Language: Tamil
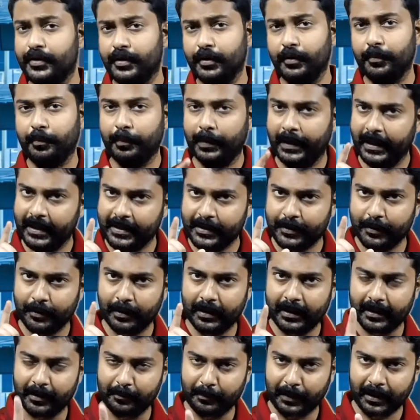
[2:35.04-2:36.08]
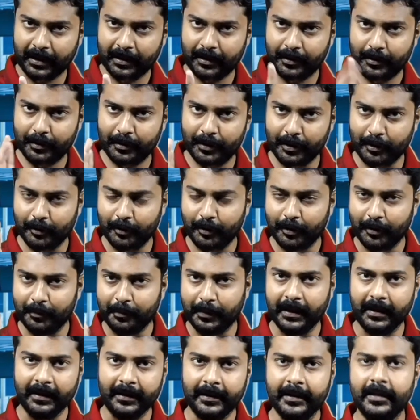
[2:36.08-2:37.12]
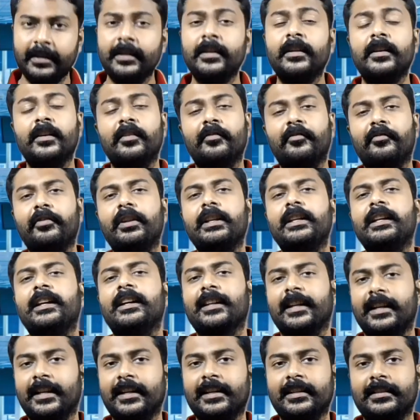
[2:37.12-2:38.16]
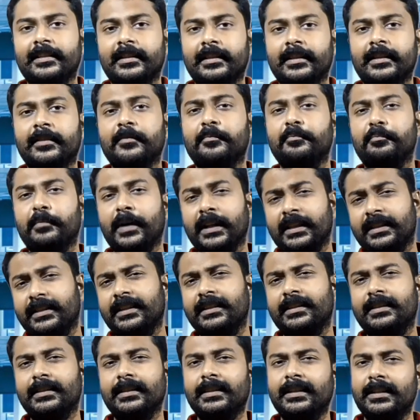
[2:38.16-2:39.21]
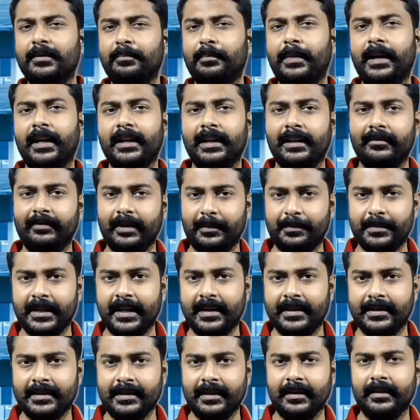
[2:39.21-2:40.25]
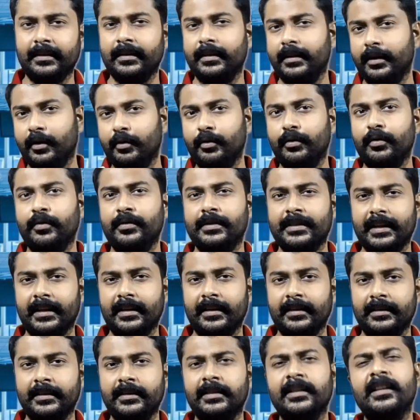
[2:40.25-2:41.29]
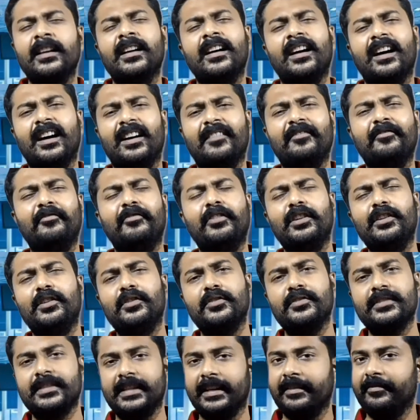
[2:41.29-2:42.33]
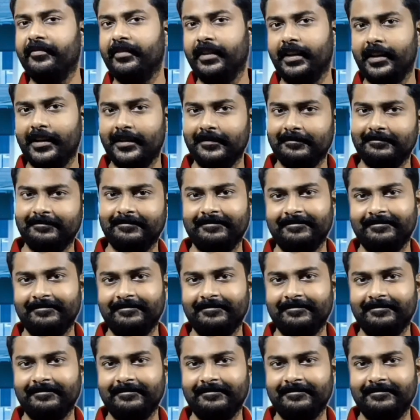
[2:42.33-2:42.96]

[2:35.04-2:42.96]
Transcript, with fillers: ஸோ பிளே ஸ்டோர்ல இருந்து மட்டும் டவுன்லோட் பண்ணுங்க ஃப்ரீயா கிடைக்குதுன்னு மற்ற தேர்ட் பார்ட்டி வெப்சைட்ஸ்ல இருந்து டவுன்லோட் செய்யறது அவ்வளோ சேஃப் இல்லை